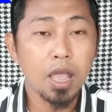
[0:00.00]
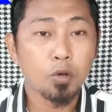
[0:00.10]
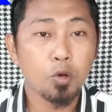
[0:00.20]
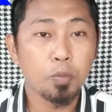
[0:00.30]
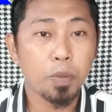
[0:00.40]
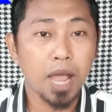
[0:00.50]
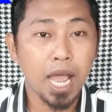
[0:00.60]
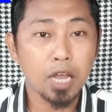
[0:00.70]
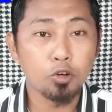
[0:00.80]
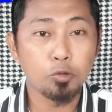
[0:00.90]
kung
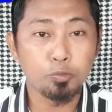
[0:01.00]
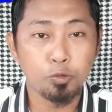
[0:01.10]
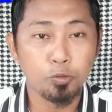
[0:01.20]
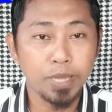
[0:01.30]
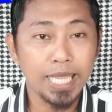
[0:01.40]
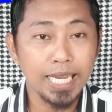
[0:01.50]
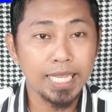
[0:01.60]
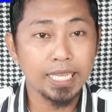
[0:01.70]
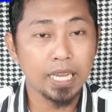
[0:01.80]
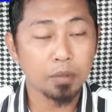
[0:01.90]
paano
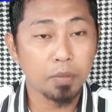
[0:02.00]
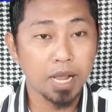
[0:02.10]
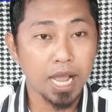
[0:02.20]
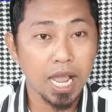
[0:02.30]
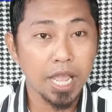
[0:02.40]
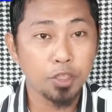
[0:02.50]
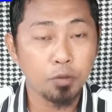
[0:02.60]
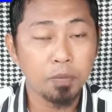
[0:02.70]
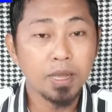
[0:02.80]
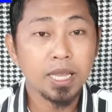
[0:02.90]
pumili ng mga
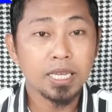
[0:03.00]
hayop